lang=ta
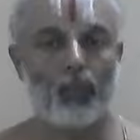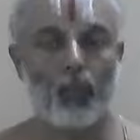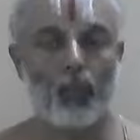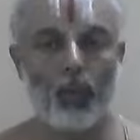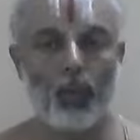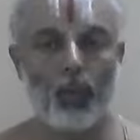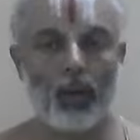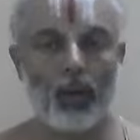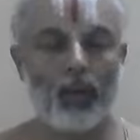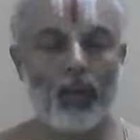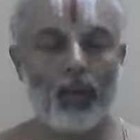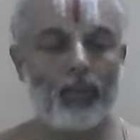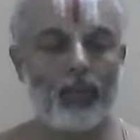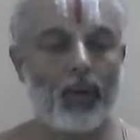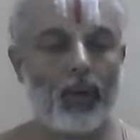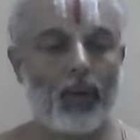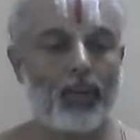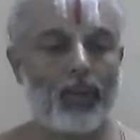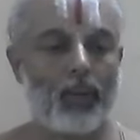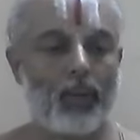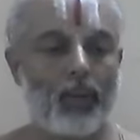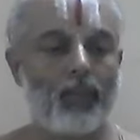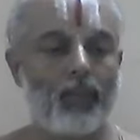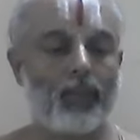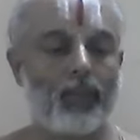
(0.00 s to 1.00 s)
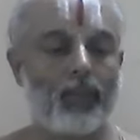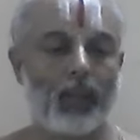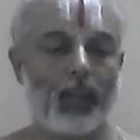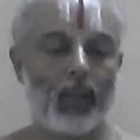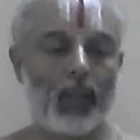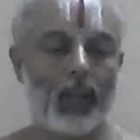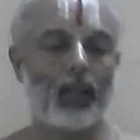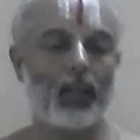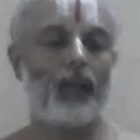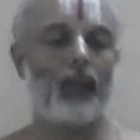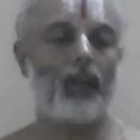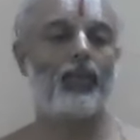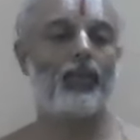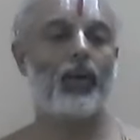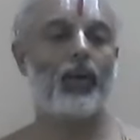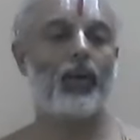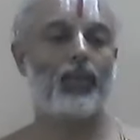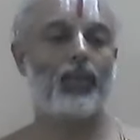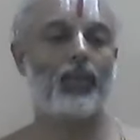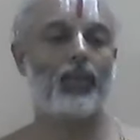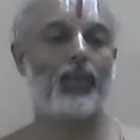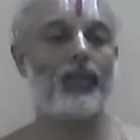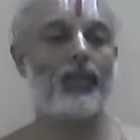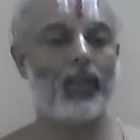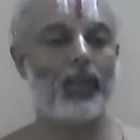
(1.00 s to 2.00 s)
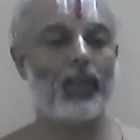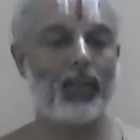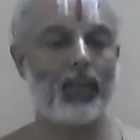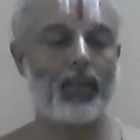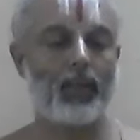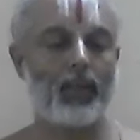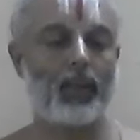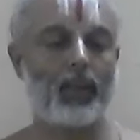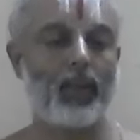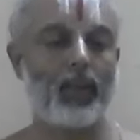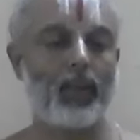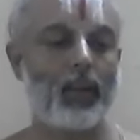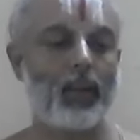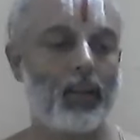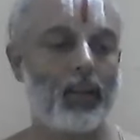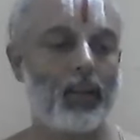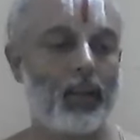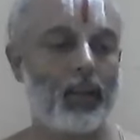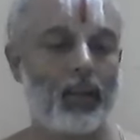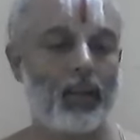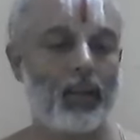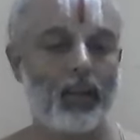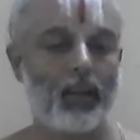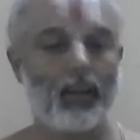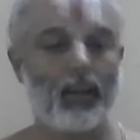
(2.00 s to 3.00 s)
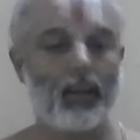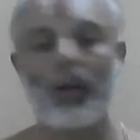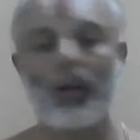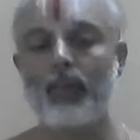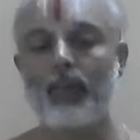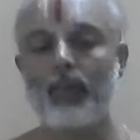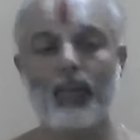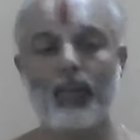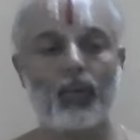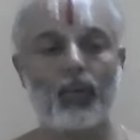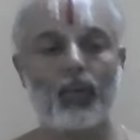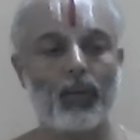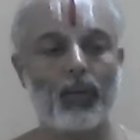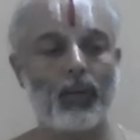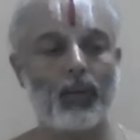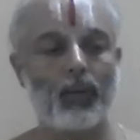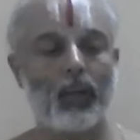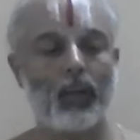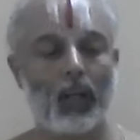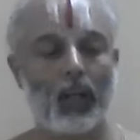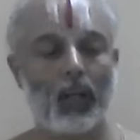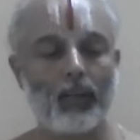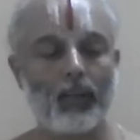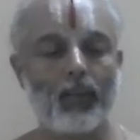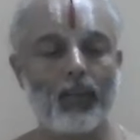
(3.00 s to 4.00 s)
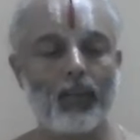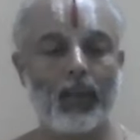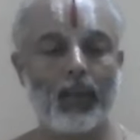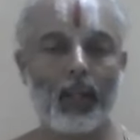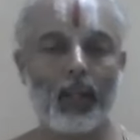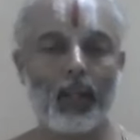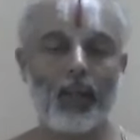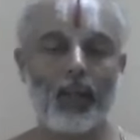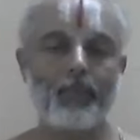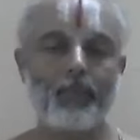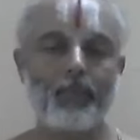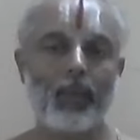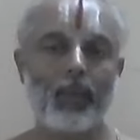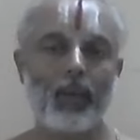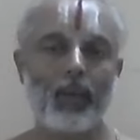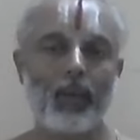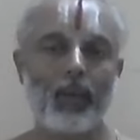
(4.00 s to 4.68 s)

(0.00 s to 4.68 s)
மூன்றாம் பாசுரம் நான்காம் பாசுரம் இவற்றை நாம் இப்பொழுது அனுபவிக்கலாம்